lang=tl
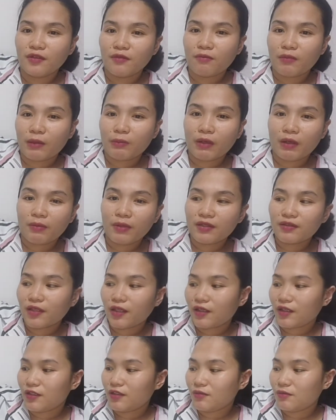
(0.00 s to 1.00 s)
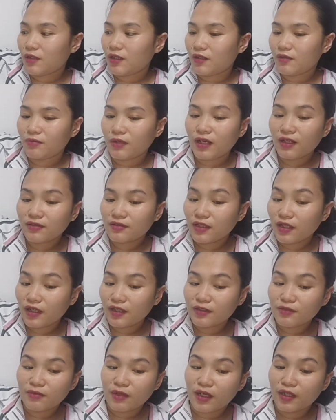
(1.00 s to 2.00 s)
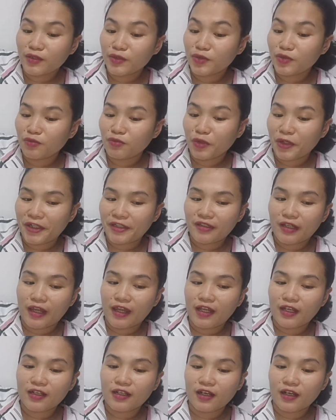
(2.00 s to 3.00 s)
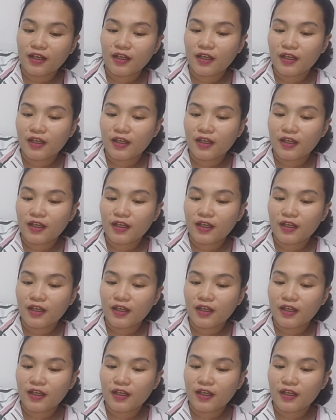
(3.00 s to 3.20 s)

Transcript: magbabantay ka ng mga bata, yung mga newborn talaga.